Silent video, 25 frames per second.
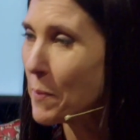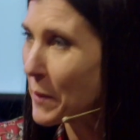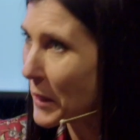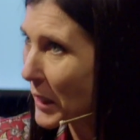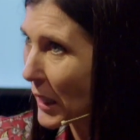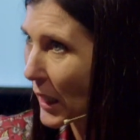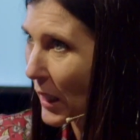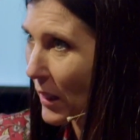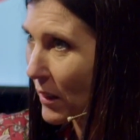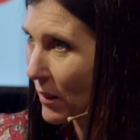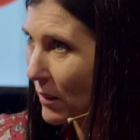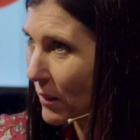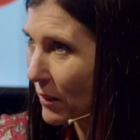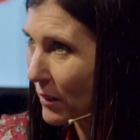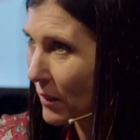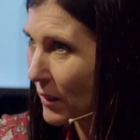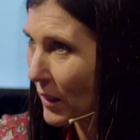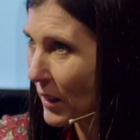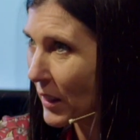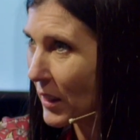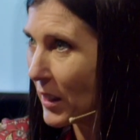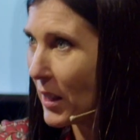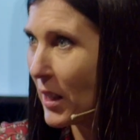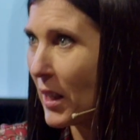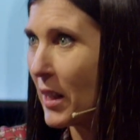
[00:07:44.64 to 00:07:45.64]
bien
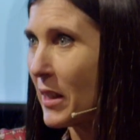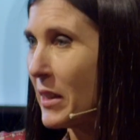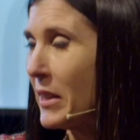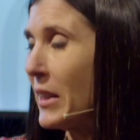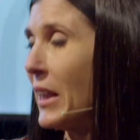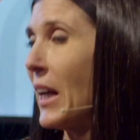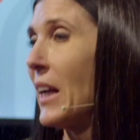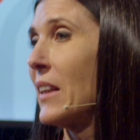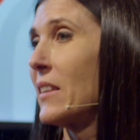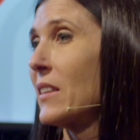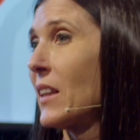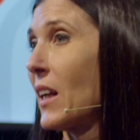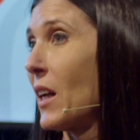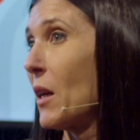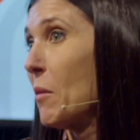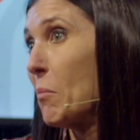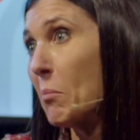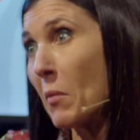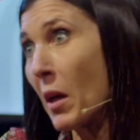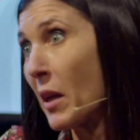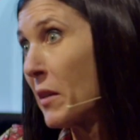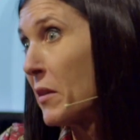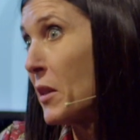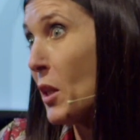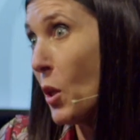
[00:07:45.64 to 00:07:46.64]
y,
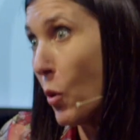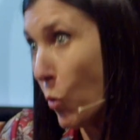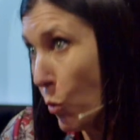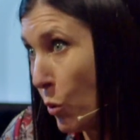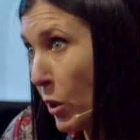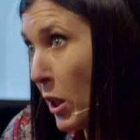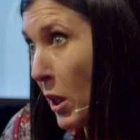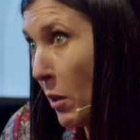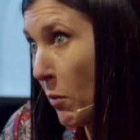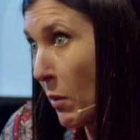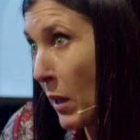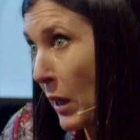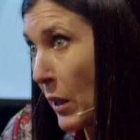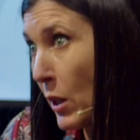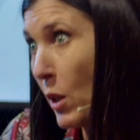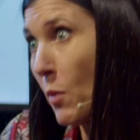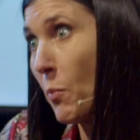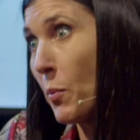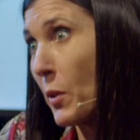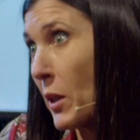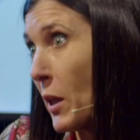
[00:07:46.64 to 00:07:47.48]
hasta discutible, ¿no?